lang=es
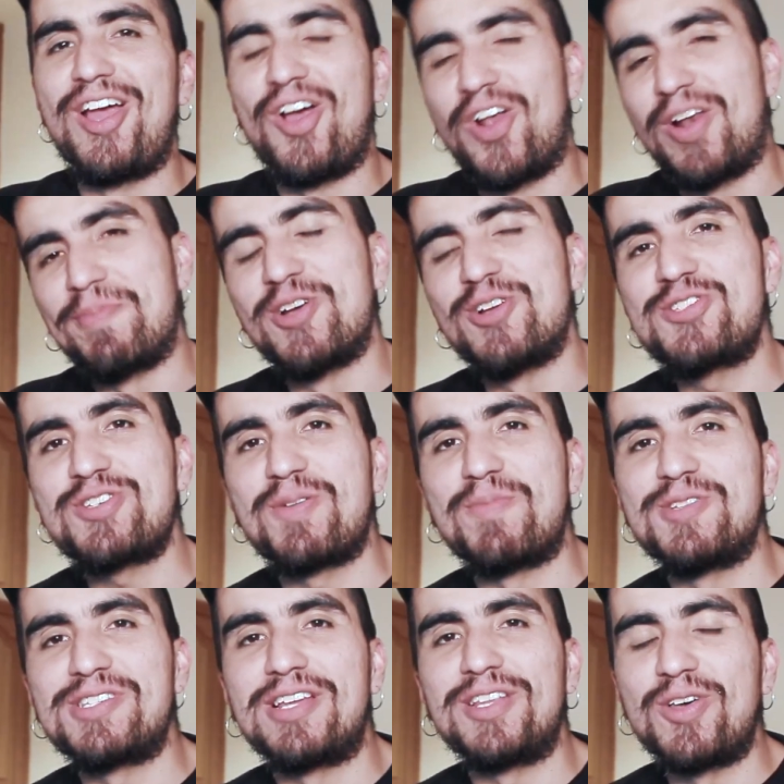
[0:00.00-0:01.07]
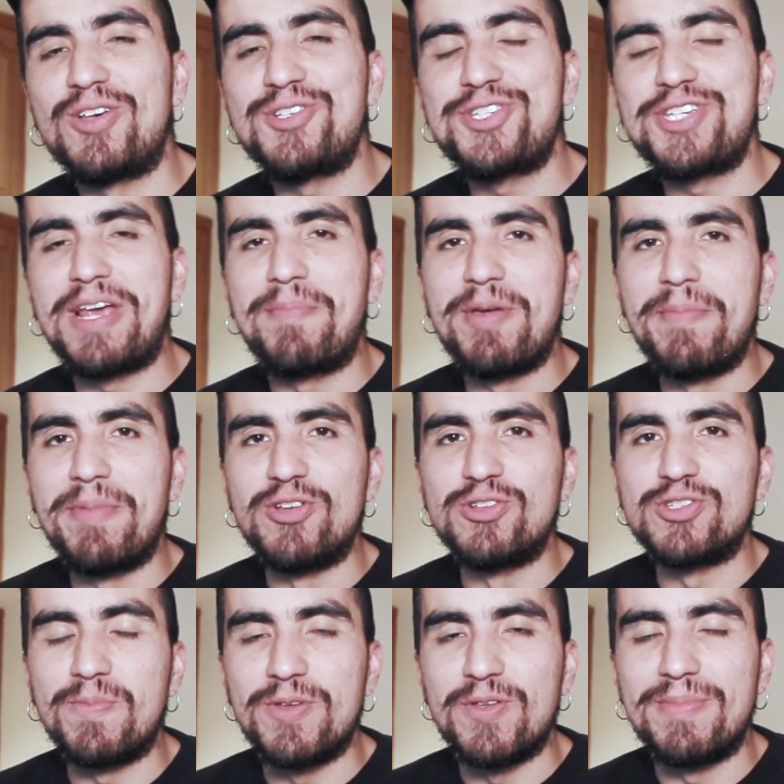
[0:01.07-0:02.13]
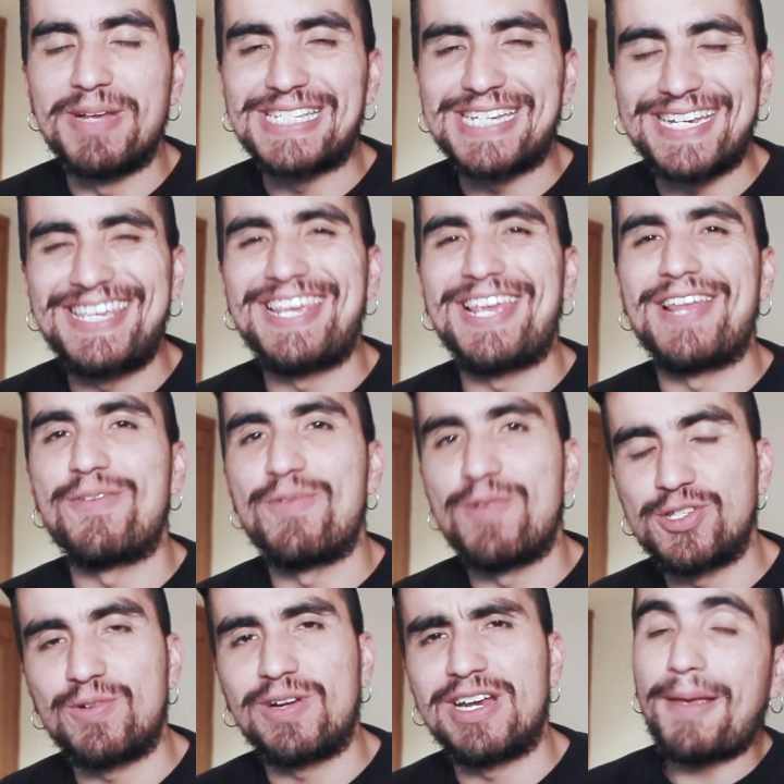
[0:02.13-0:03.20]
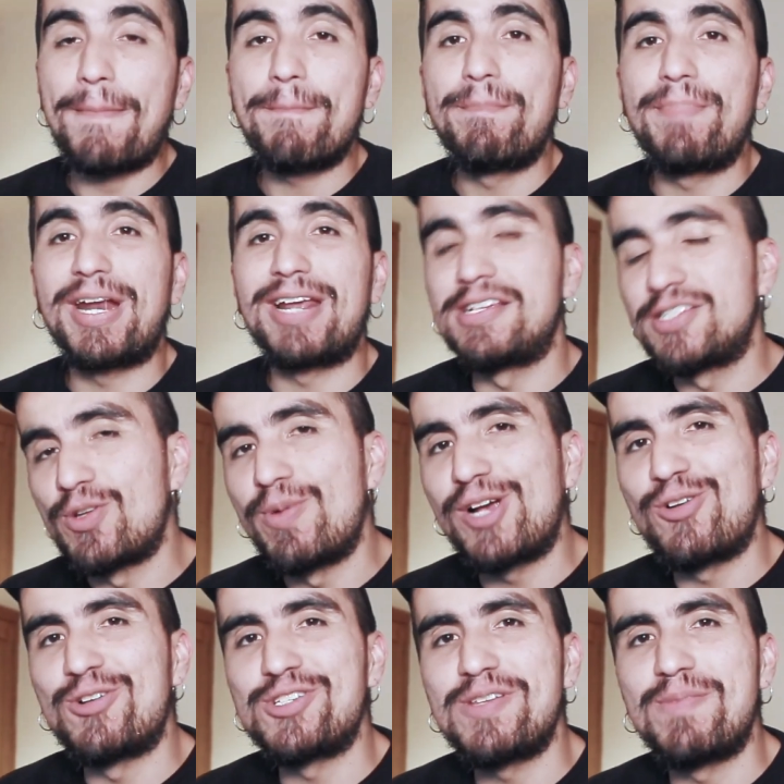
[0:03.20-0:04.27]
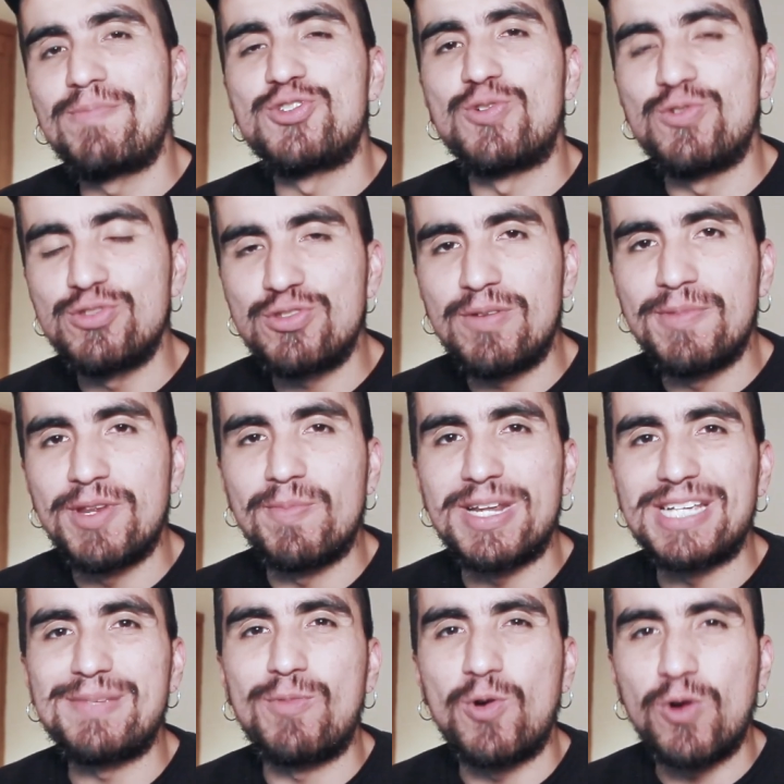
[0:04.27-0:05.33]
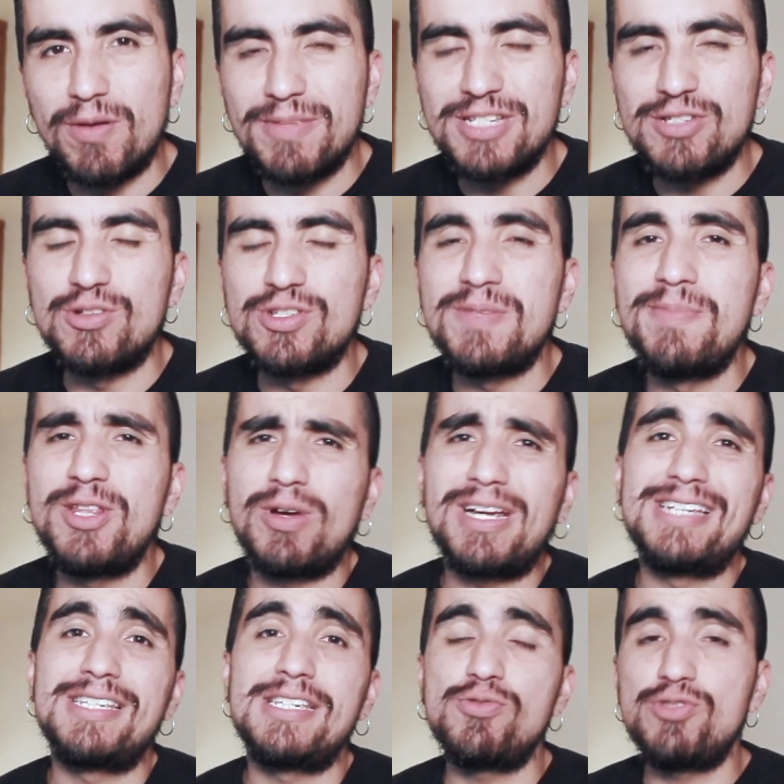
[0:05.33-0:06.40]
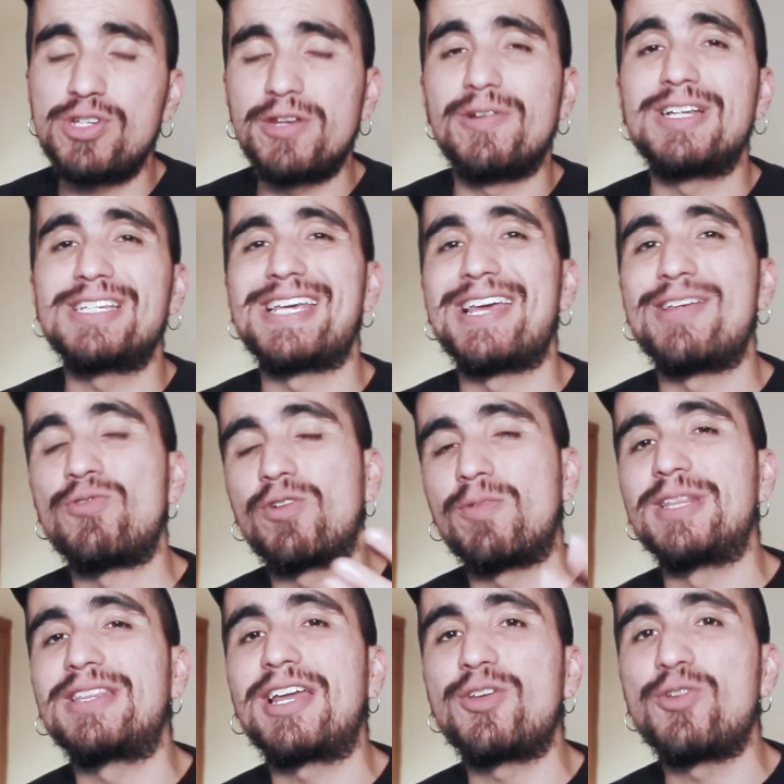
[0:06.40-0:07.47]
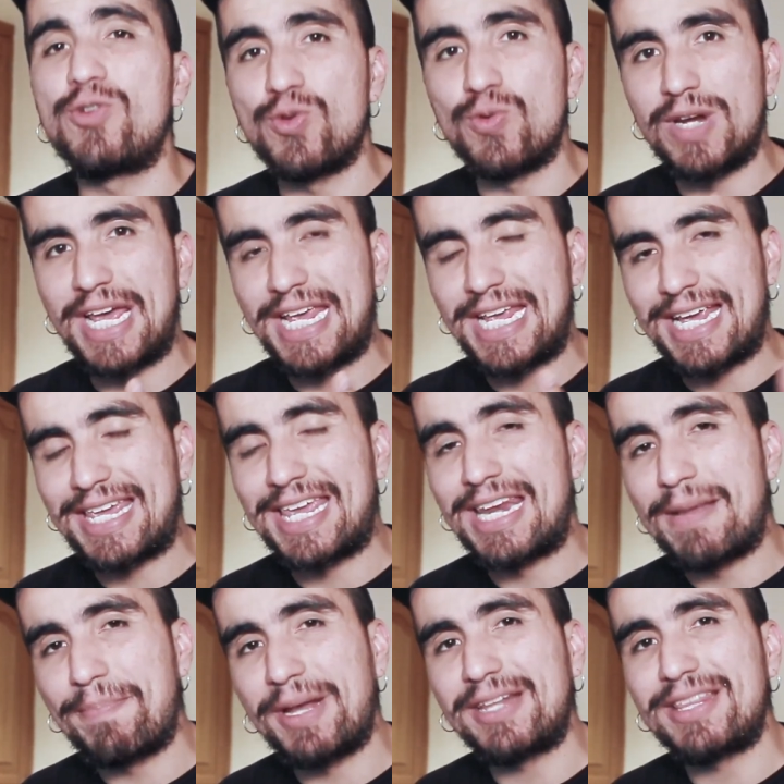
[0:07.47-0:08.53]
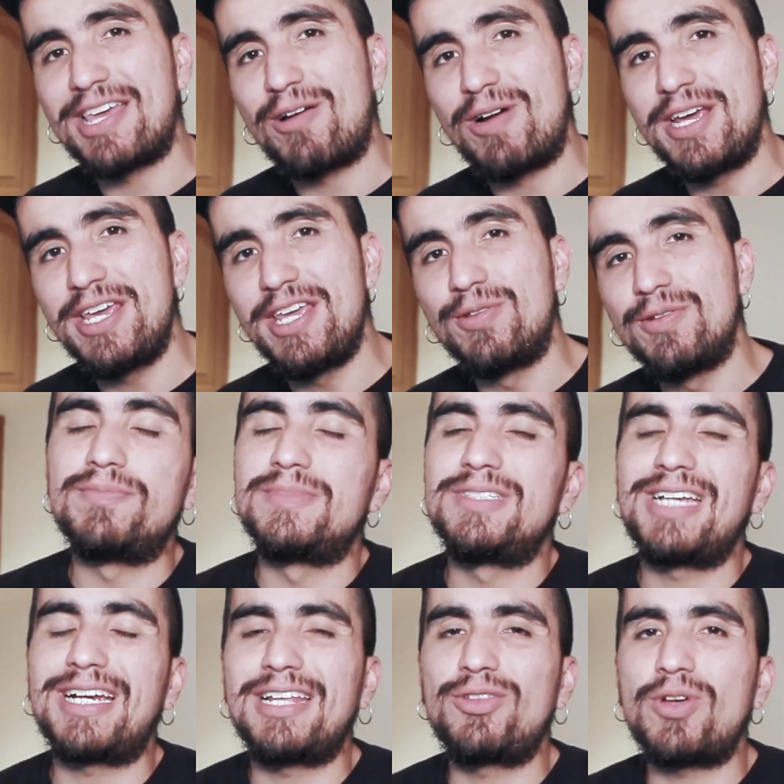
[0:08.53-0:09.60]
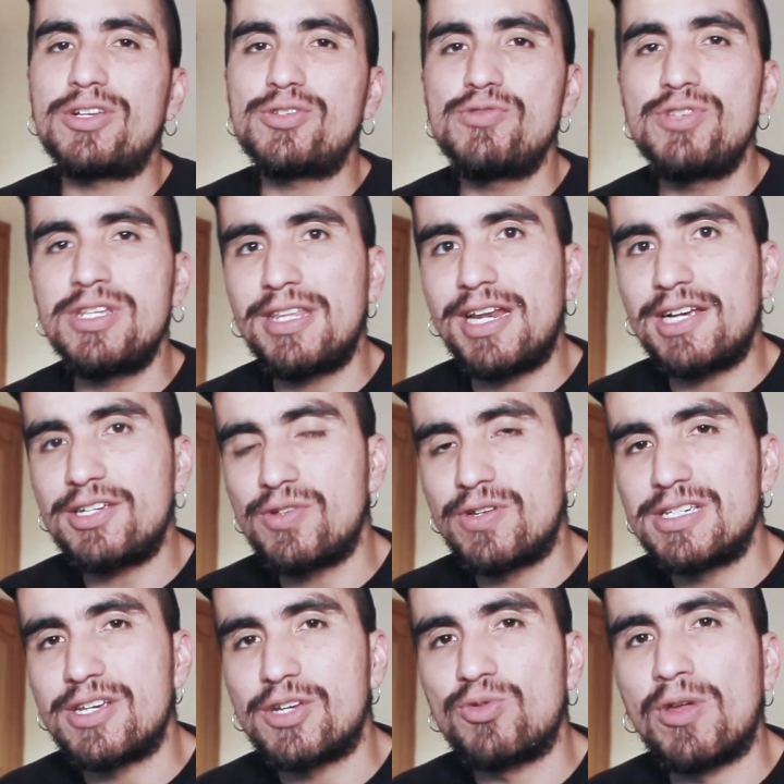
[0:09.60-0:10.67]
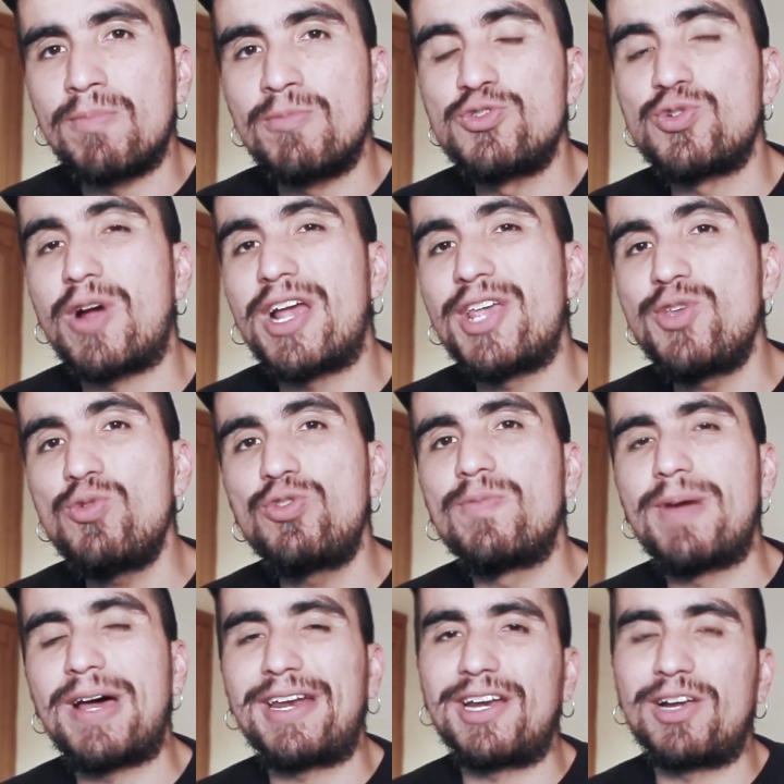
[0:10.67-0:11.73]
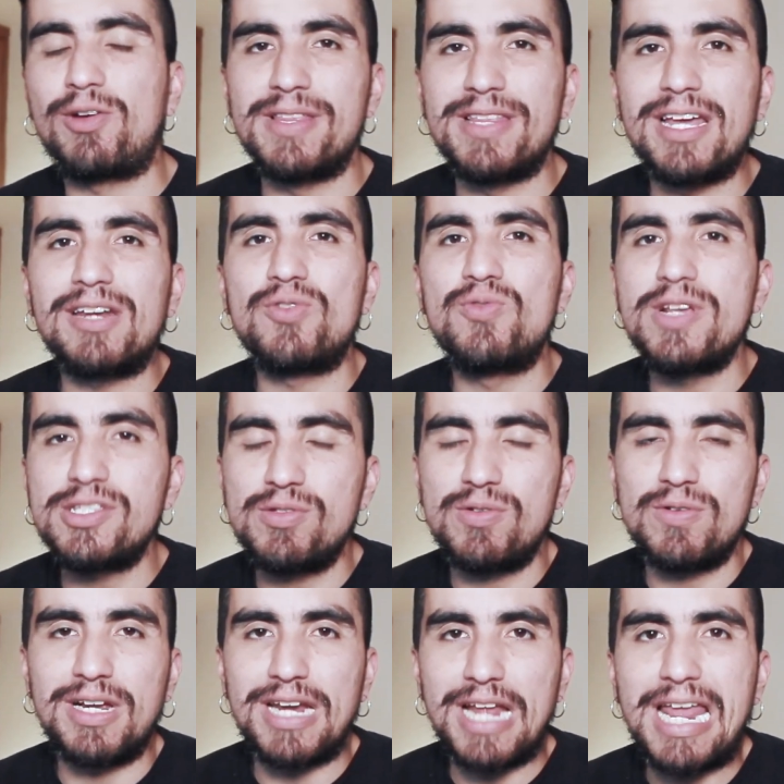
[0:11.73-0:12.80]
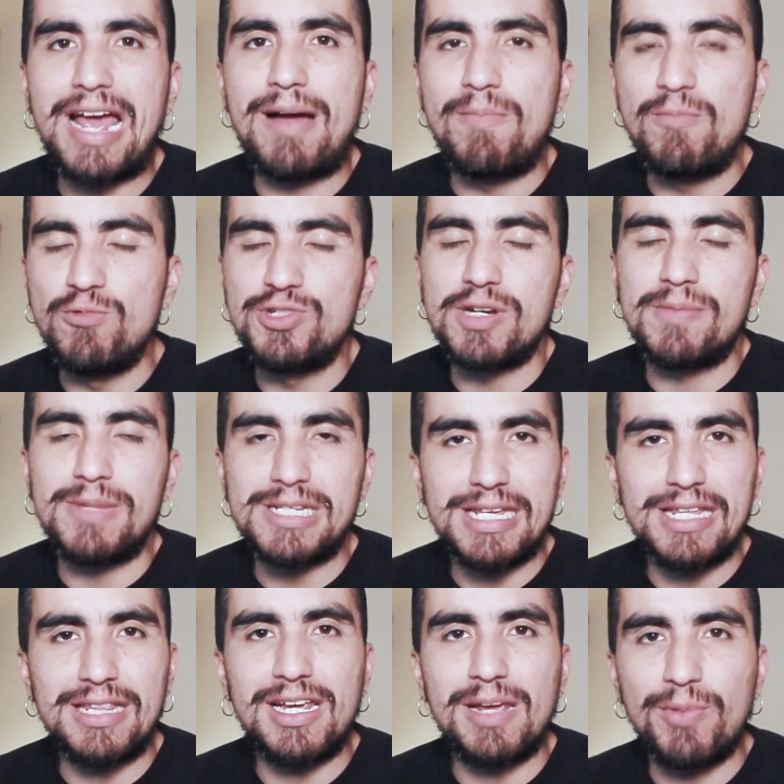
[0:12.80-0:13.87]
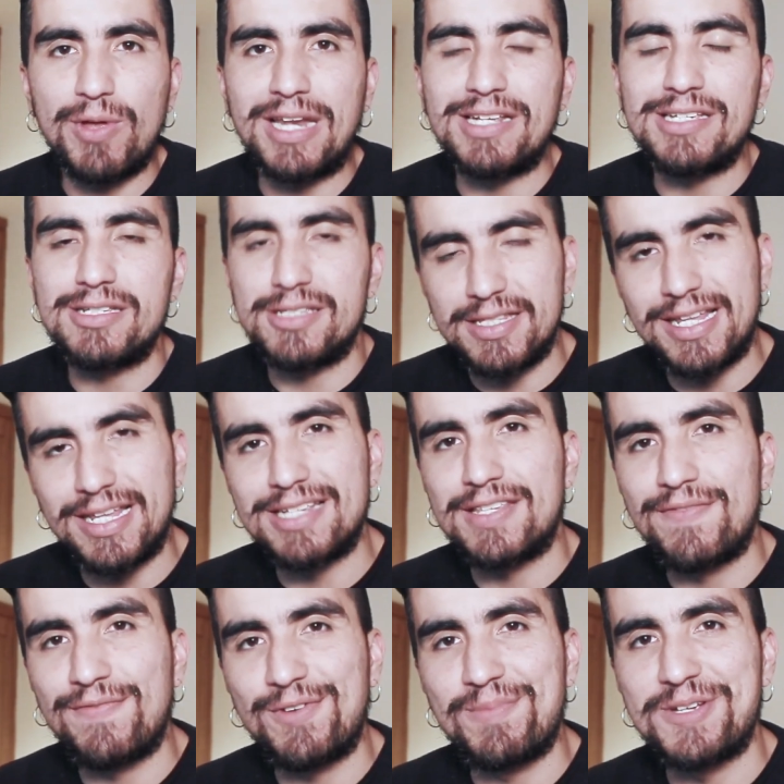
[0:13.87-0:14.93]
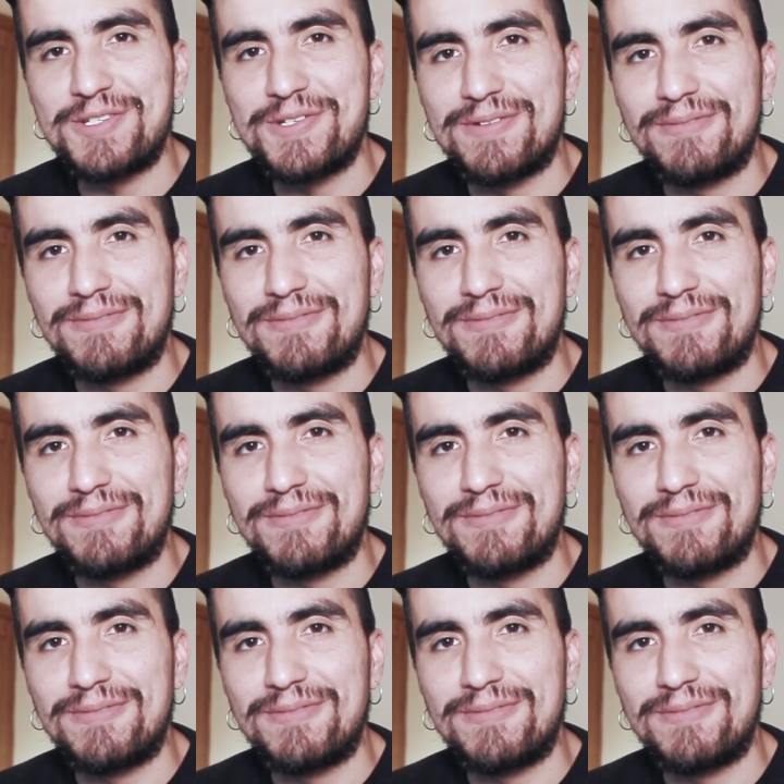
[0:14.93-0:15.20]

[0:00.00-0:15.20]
Hola amigos, ¿cómo están todos? Sean bienvenidos a un video más aquí en nuestro canal. Para quienes no me conocen, mucho gusto, mi nombre es Simón Gómez, los invito a que se suscriban, se dejen un comentario y un like aquí en la parte de abajito, ya que todas sus interacciones ayudan mucho a YouTube a recomendar nuestro canal a mucha más gente que pueda necesitar esta información.